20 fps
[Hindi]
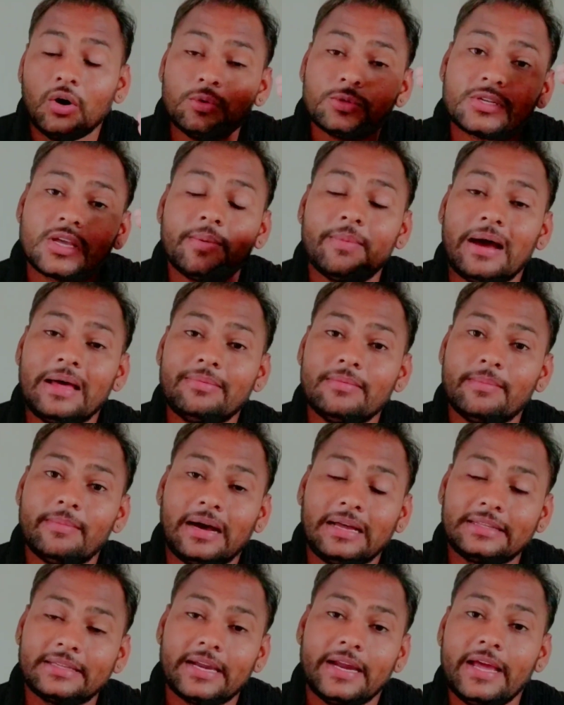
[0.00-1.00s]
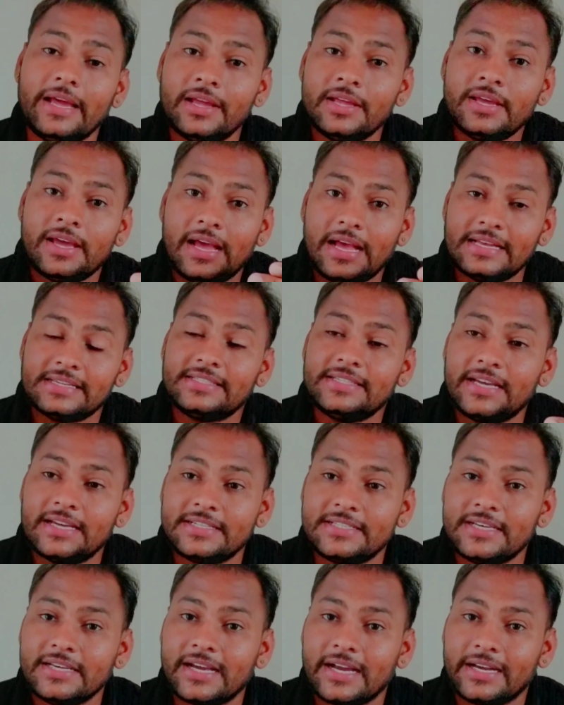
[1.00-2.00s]
उसके बाद में बात करें एस
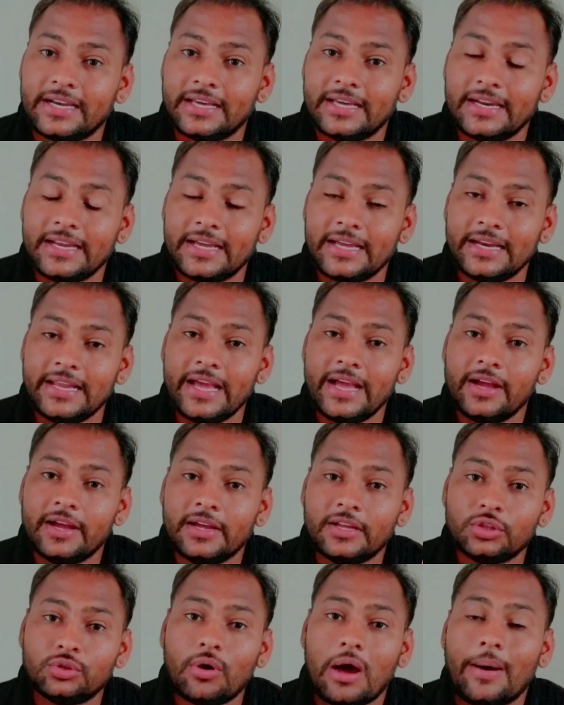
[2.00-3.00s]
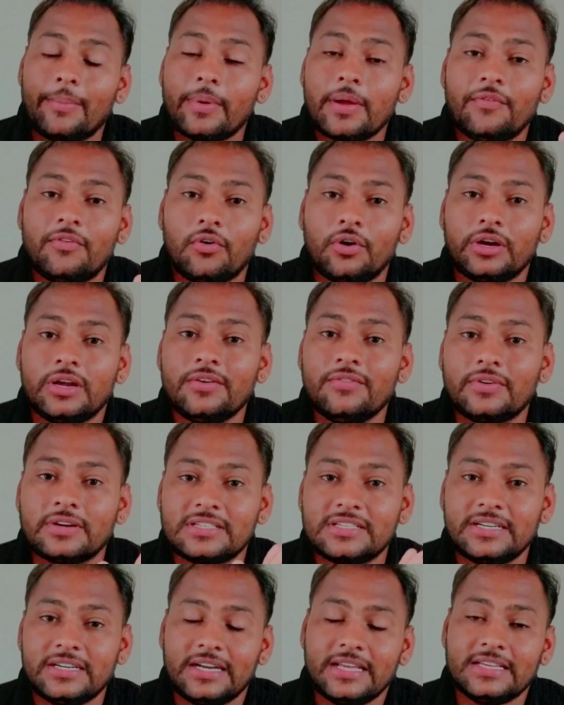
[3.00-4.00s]
सी कैटेगरी के लिए तो आपके 40
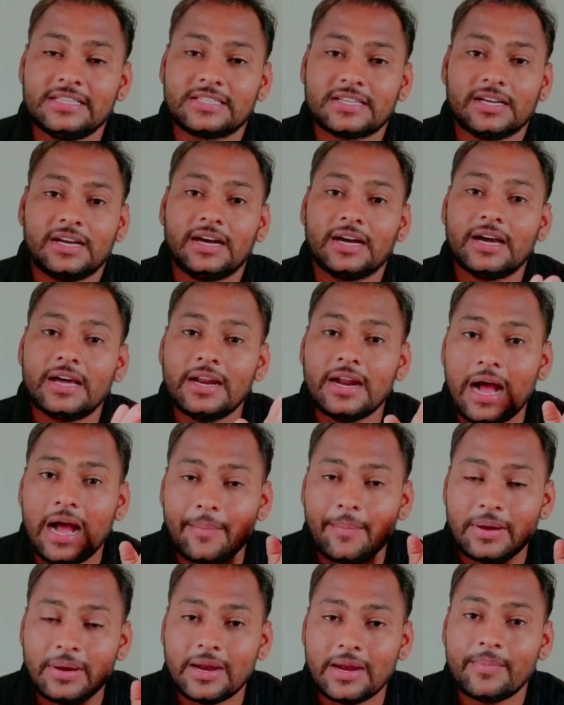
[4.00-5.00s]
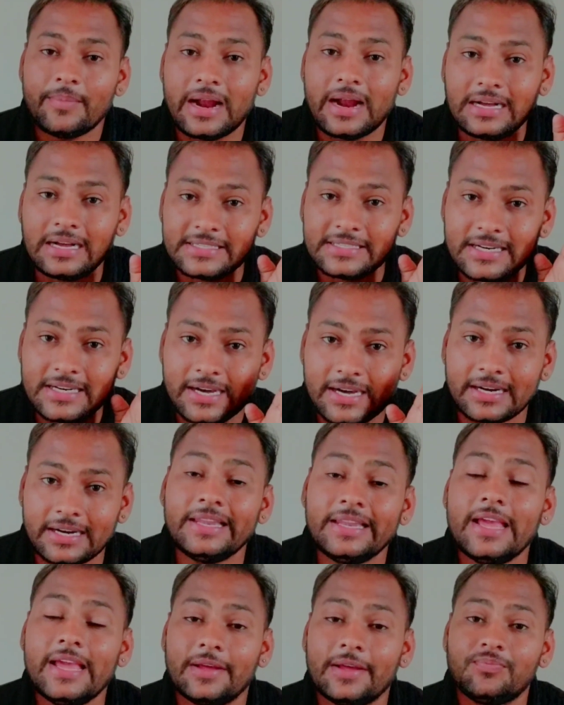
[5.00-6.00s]
परसेंटेज अगर आपने नंबर हासिल कर
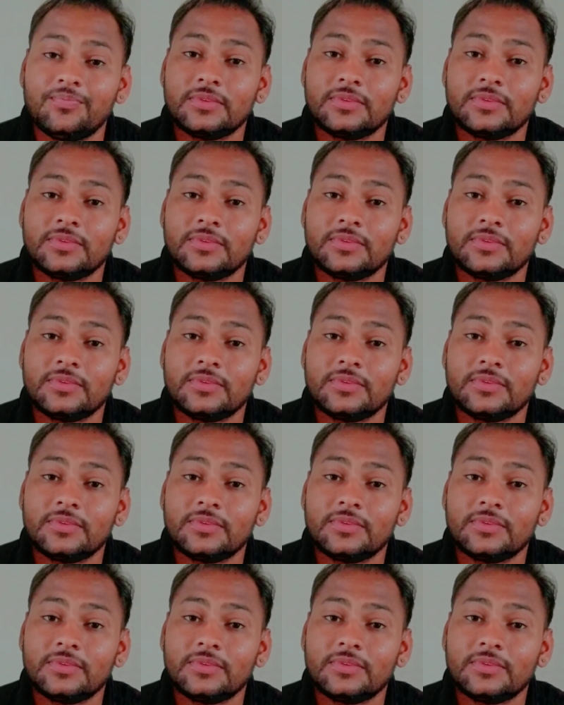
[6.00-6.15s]
लिए